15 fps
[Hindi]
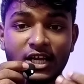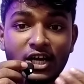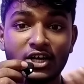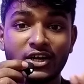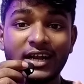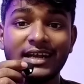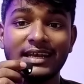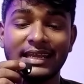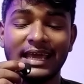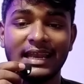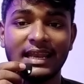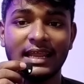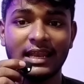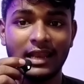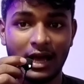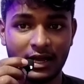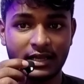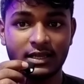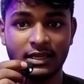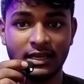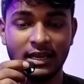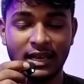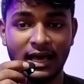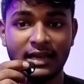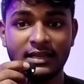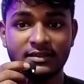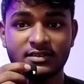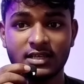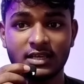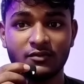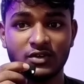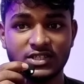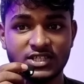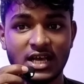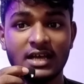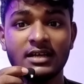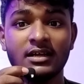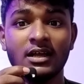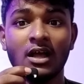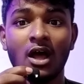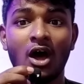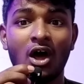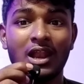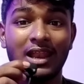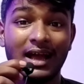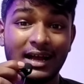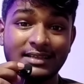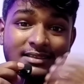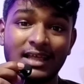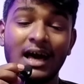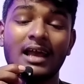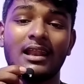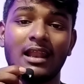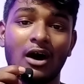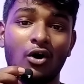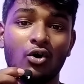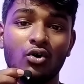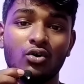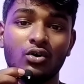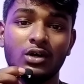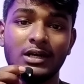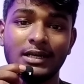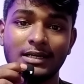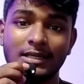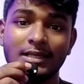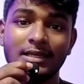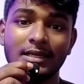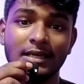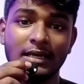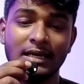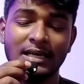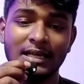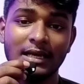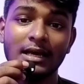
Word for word: कंटेंट नया नया ला के लाने के बजाय लगातार लाओ ठीक है